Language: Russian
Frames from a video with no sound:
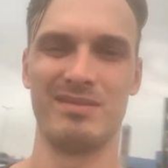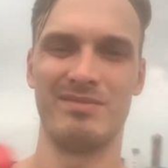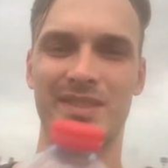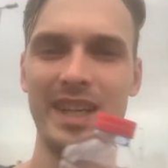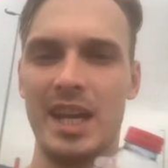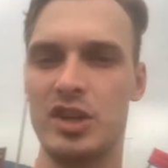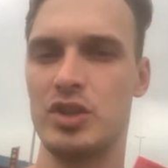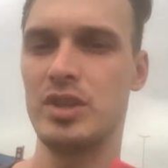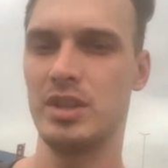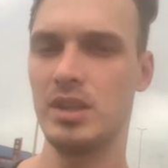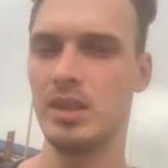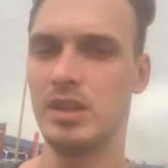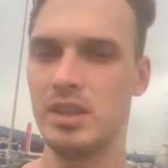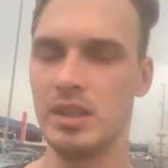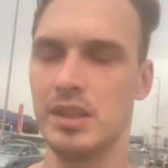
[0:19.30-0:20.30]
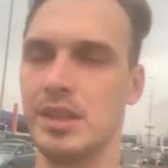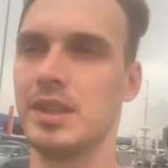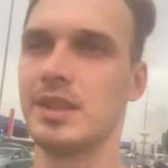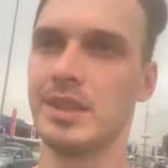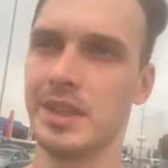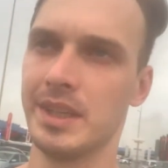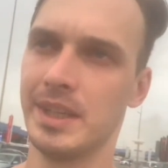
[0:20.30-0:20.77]
каждые ряды
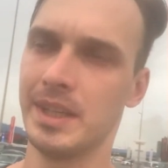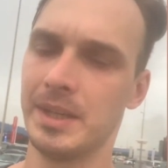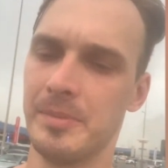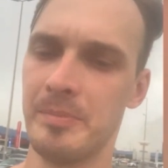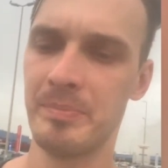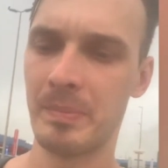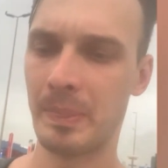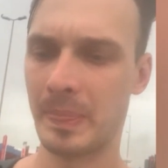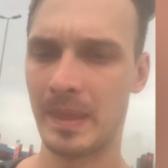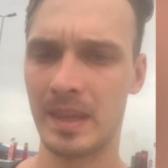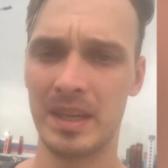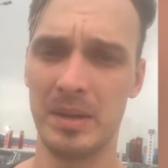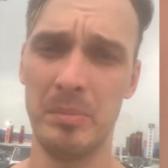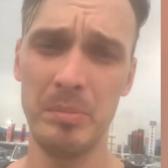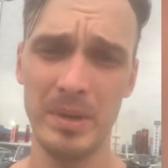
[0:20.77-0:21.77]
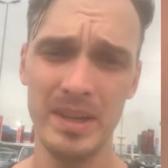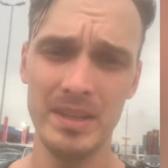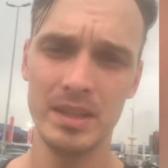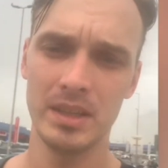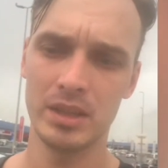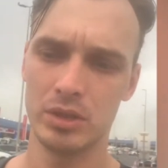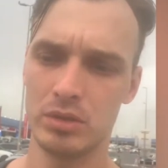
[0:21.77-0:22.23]
это
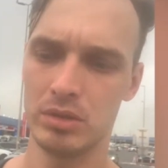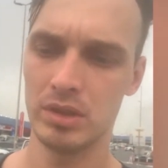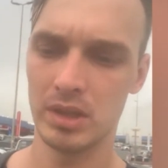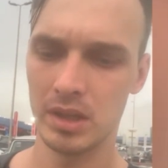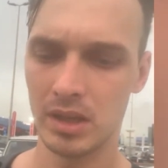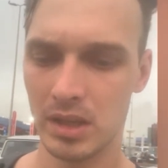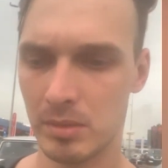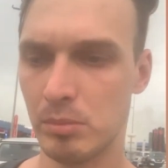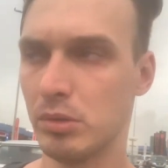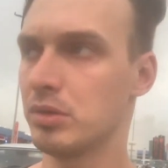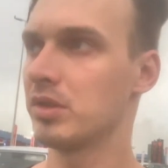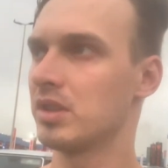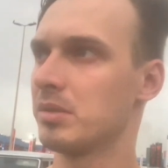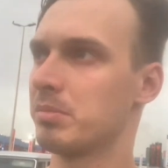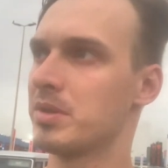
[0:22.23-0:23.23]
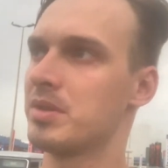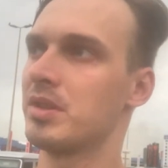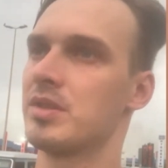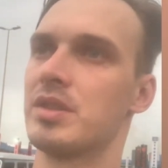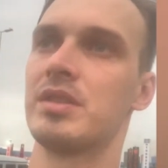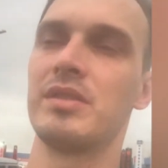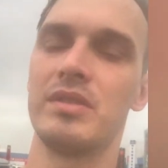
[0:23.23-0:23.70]
компания, которая работает
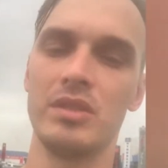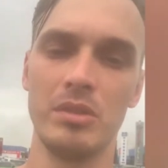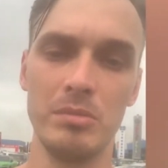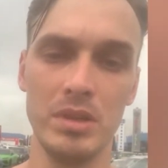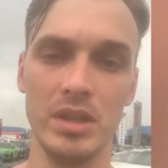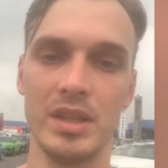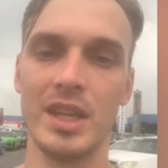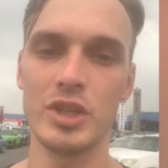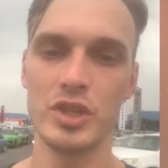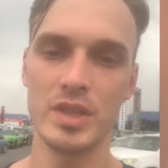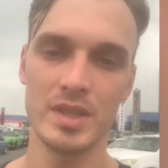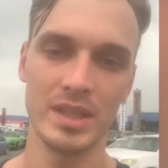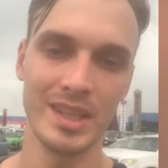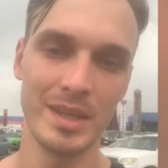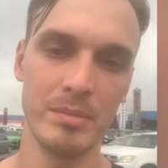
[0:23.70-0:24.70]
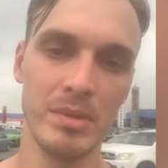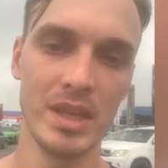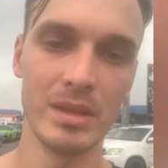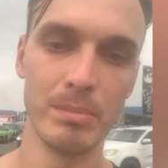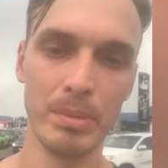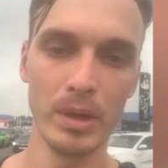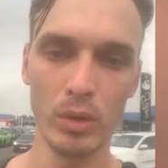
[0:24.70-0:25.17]
непосредственно с автомобилями, даже если она имеет
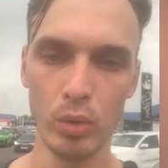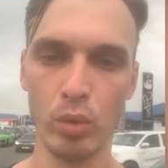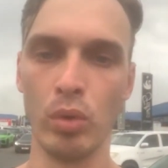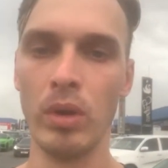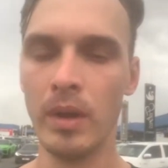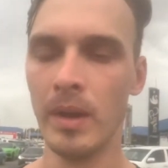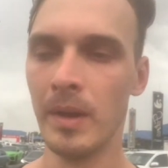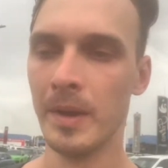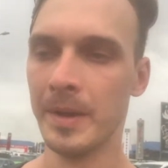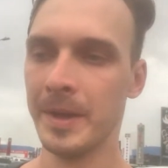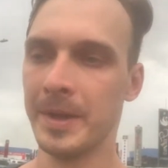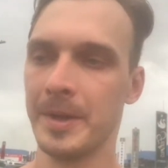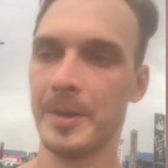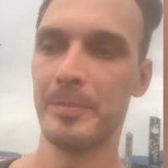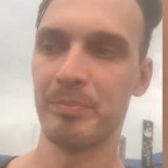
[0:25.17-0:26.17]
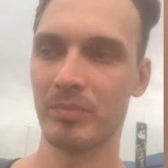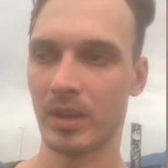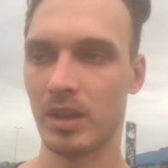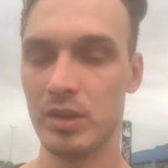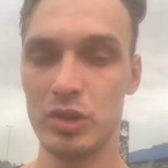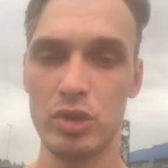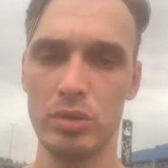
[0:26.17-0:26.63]
БУ
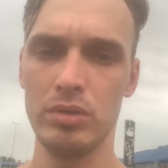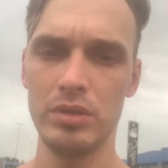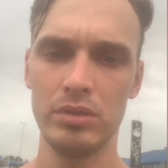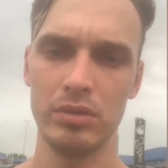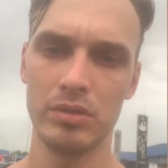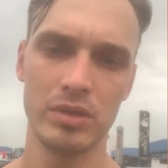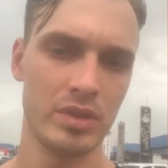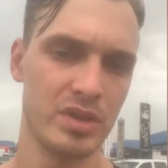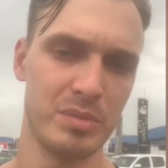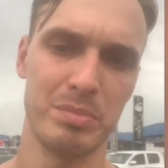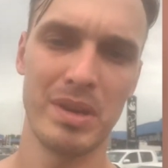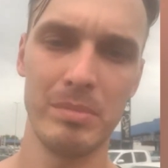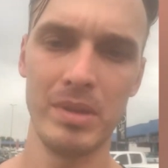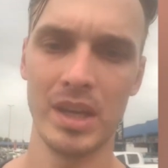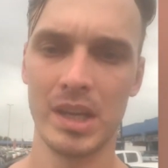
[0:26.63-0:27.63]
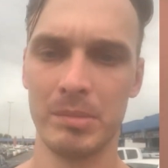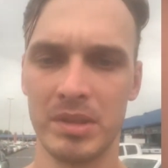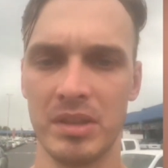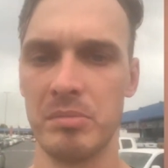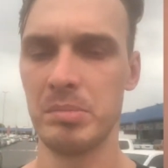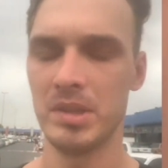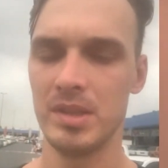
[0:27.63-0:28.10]
историю с пробегом
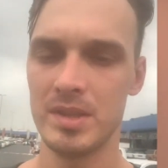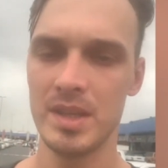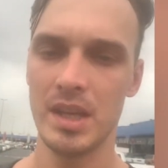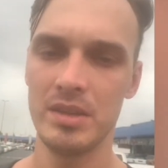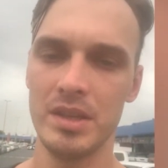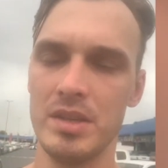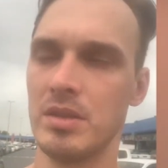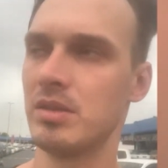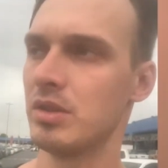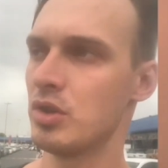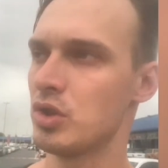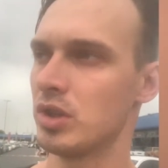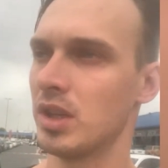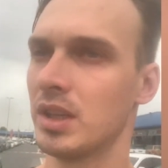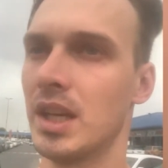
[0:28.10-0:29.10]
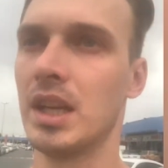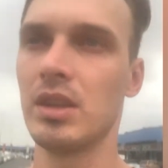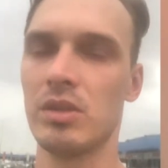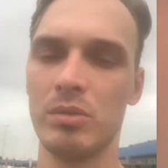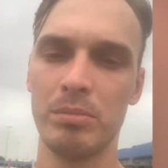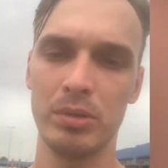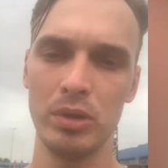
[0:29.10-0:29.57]
там 50, 10 тысяч и так далее и
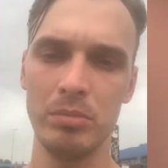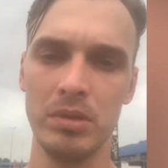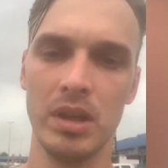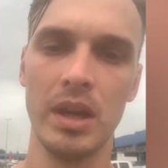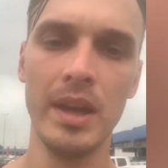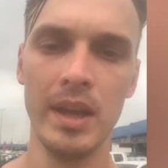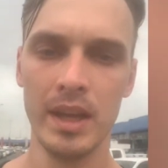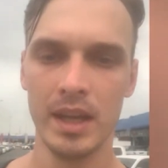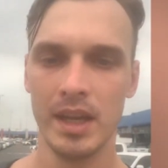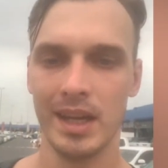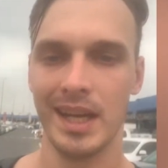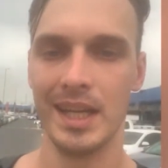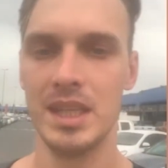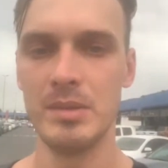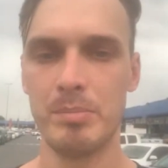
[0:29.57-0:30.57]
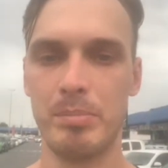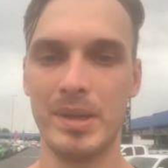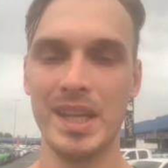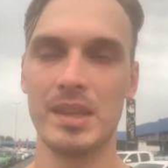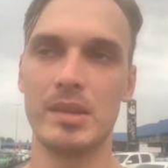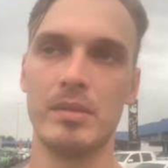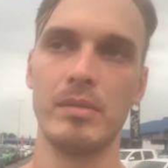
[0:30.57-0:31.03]
тому подобное, они пред
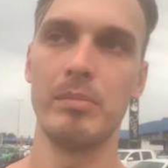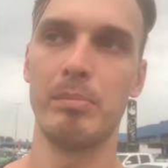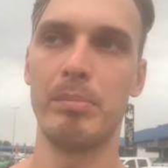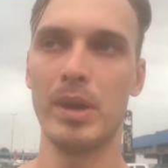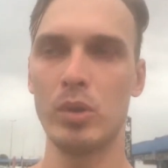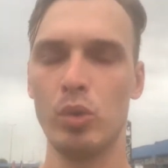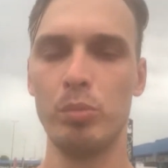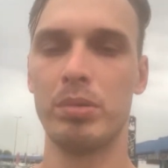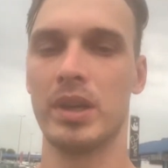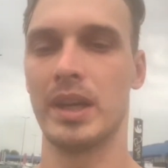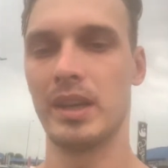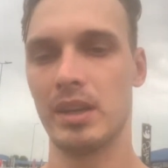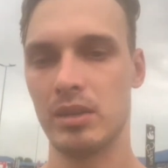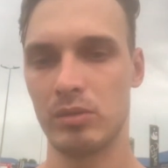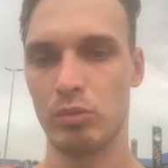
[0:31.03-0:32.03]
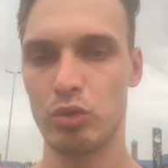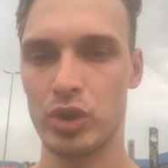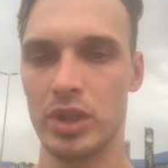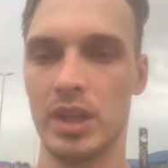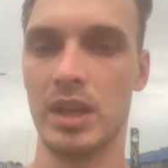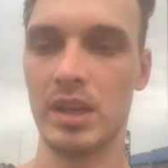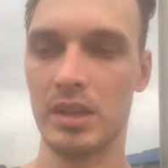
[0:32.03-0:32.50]
покупкой
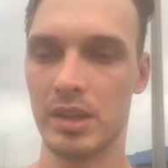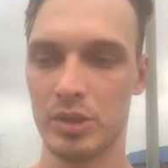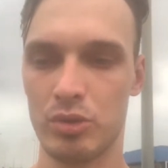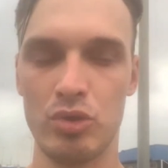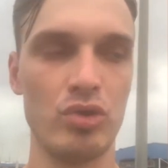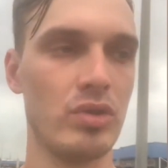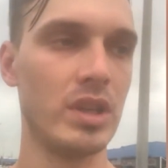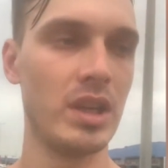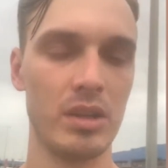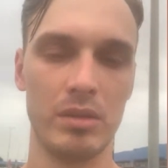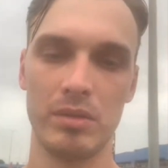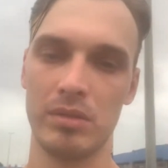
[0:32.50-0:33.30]
уже осуществляют